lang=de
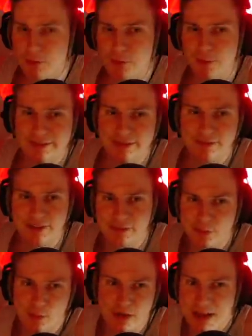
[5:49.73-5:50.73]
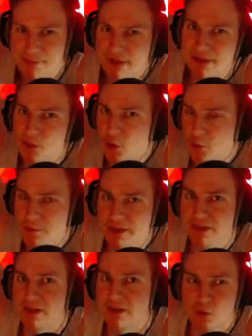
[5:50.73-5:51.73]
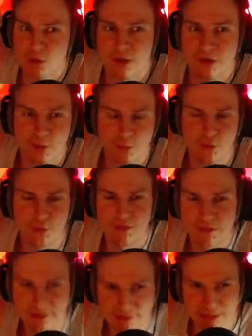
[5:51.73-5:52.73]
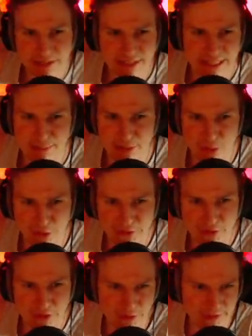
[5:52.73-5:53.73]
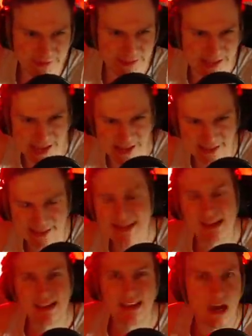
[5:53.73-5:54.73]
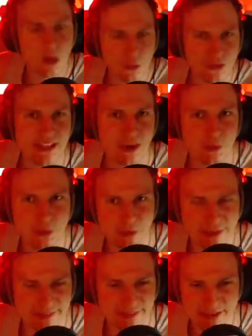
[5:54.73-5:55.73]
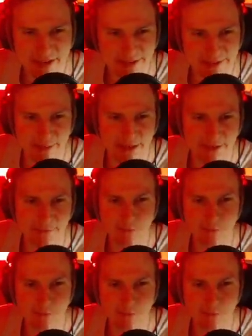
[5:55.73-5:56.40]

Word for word: besser, weil so kann man um ihre Cooldowns rumspielen. Wenn sie mal ihre E benutzt, Leute, wisst ihr, hey, haut ihr auf die Fresse, sie kann nichts machen.